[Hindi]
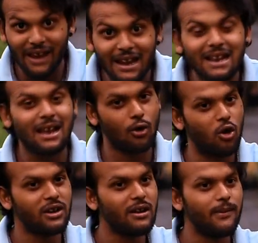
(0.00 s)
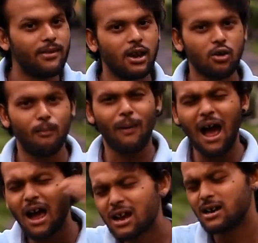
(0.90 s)
चैनल का कंटेंट विजिट करो
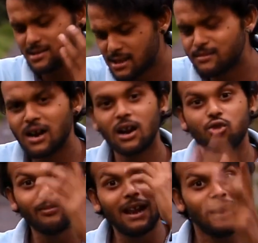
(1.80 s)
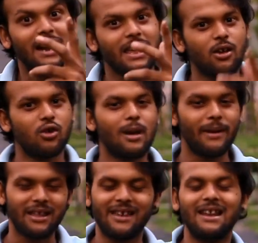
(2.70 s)
माँ कसम अगर तुम एक लड़के हो ना
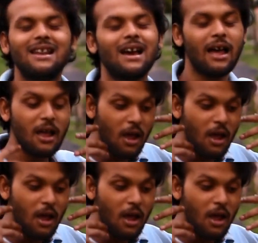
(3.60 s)
मेरे चैनल का